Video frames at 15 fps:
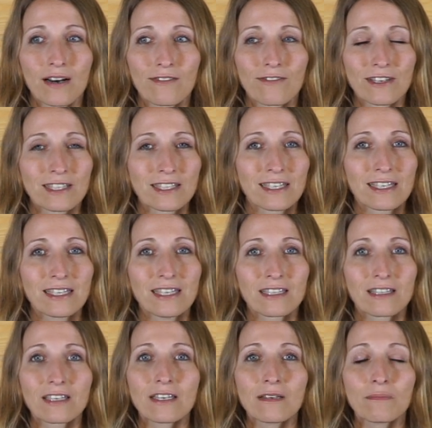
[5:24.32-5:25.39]

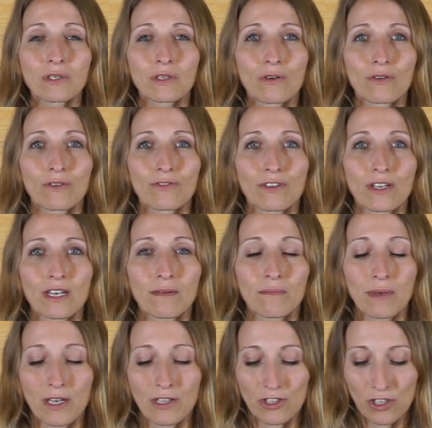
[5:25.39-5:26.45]
fasziniert immer noch viele
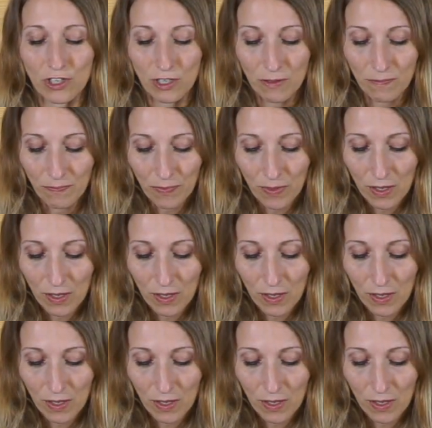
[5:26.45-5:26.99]
Menschen.